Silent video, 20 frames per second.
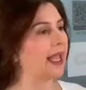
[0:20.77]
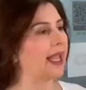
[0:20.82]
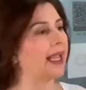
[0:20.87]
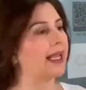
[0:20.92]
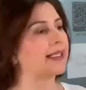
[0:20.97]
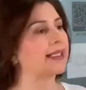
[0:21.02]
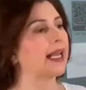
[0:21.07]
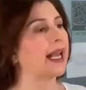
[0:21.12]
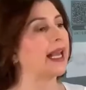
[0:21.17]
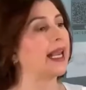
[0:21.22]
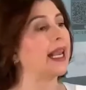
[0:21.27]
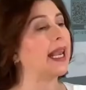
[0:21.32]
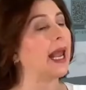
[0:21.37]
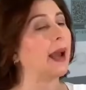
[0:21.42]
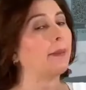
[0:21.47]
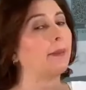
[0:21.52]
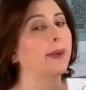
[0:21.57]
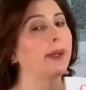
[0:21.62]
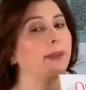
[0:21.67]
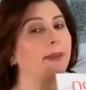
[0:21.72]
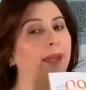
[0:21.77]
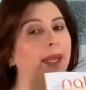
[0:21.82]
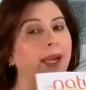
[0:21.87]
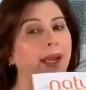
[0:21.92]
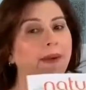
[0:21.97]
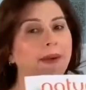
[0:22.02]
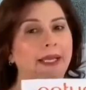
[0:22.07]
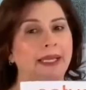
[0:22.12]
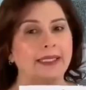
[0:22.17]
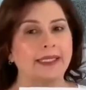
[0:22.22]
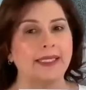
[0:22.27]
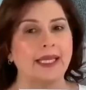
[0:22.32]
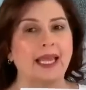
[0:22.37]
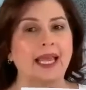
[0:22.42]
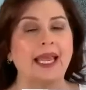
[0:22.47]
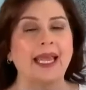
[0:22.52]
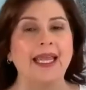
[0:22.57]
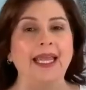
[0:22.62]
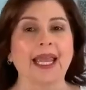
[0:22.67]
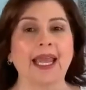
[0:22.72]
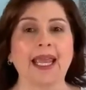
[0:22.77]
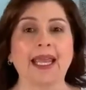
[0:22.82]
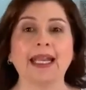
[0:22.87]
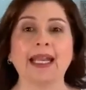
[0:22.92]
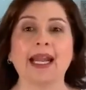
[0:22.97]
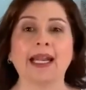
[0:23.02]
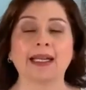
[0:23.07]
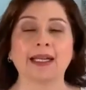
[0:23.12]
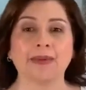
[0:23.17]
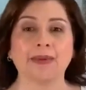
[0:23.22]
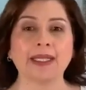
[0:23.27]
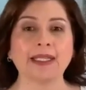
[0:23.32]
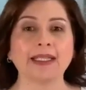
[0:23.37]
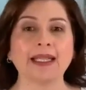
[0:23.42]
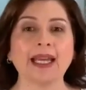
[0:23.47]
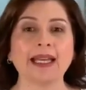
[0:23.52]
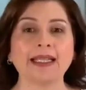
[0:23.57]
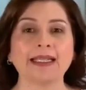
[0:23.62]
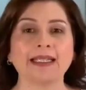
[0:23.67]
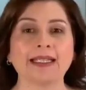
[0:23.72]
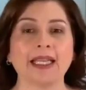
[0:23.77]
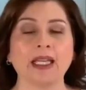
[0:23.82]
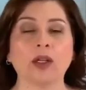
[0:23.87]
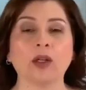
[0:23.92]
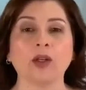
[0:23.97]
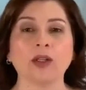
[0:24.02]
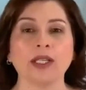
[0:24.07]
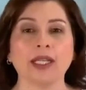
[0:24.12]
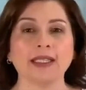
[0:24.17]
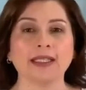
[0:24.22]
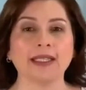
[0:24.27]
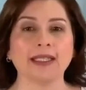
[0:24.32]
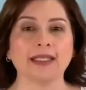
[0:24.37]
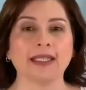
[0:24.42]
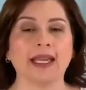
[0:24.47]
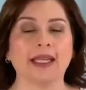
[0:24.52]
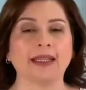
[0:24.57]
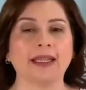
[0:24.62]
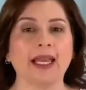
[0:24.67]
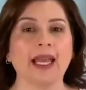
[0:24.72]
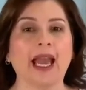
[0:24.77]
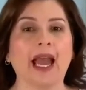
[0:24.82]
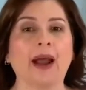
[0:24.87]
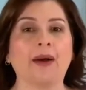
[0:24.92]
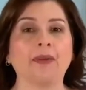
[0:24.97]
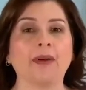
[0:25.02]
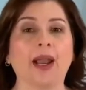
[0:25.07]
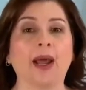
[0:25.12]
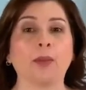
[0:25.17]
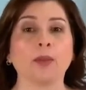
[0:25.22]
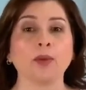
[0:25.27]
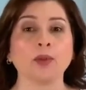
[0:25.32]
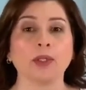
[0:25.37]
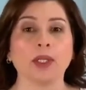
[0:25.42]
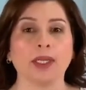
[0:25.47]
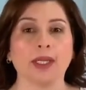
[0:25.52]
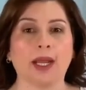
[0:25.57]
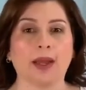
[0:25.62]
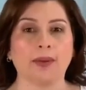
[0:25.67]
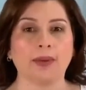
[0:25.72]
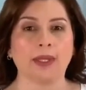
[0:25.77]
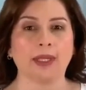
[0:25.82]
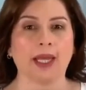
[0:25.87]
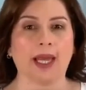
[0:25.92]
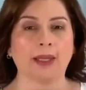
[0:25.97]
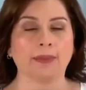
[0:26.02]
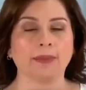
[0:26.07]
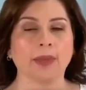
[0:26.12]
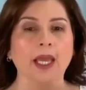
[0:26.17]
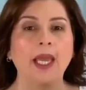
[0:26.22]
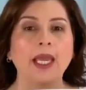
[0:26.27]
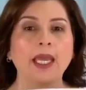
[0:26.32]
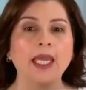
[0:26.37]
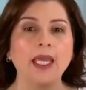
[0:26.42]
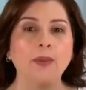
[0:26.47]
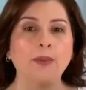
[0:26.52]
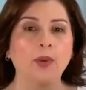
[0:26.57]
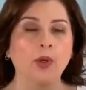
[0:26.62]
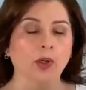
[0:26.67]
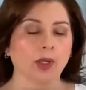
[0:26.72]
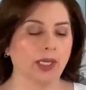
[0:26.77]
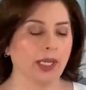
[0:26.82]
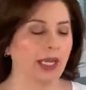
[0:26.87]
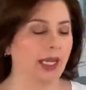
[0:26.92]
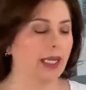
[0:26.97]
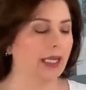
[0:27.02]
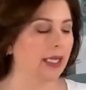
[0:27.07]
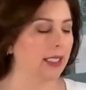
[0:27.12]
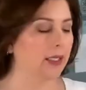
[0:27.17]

que es la primera vez que en la revista de ciclo 17 hablamos de Navidad. ¿Y por qué?